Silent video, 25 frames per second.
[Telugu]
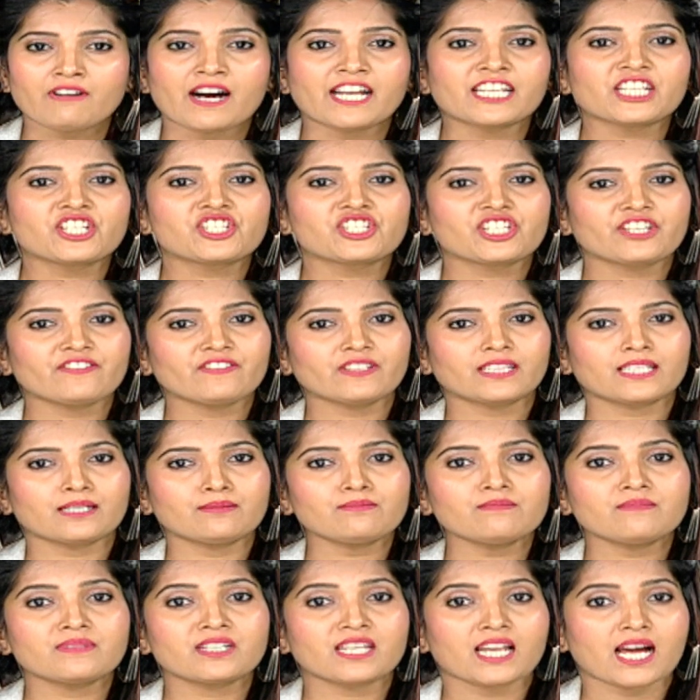వారి
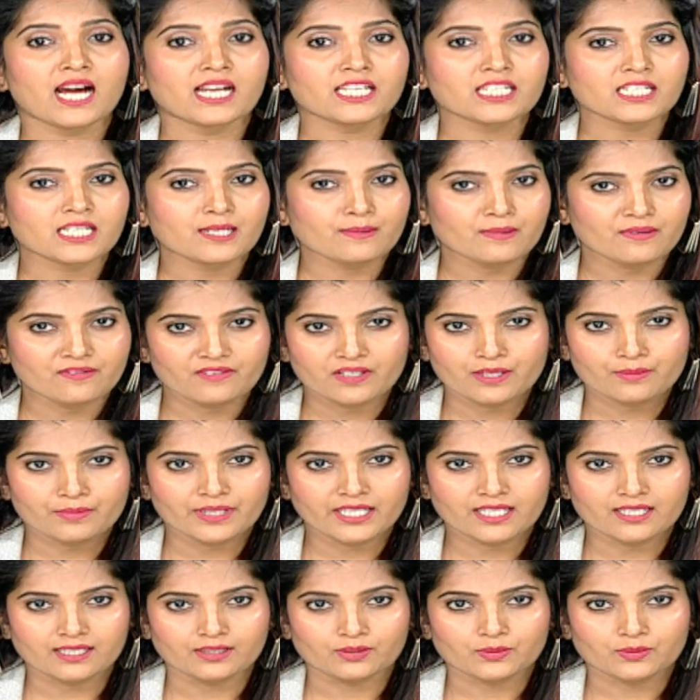జీవితం నాశనం అవ్వడమే